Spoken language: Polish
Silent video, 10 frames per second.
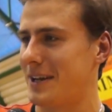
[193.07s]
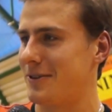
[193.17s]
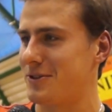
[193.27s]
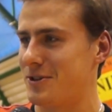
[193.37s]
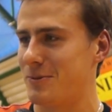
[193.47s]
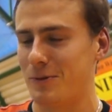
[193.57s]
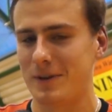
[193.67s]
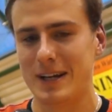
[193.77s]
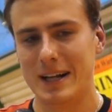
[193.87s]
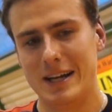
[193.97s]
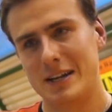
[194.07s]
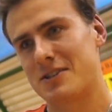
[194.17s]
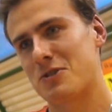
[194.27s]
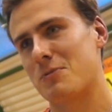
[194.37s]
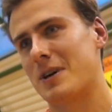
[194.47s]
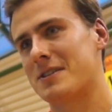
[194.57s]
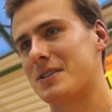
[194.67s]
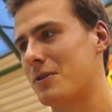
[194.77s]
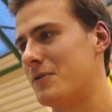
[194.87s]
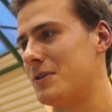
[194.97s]
tak jak to się mówi. Jesteśmy bardzo z
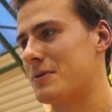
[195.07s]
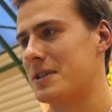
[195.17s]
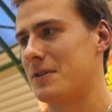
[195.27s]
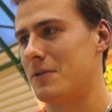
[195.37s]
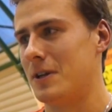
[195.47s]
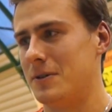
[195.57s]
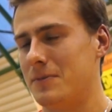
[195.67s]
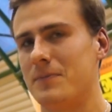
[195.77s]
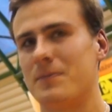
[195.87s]
tego wyniku zadowoleni.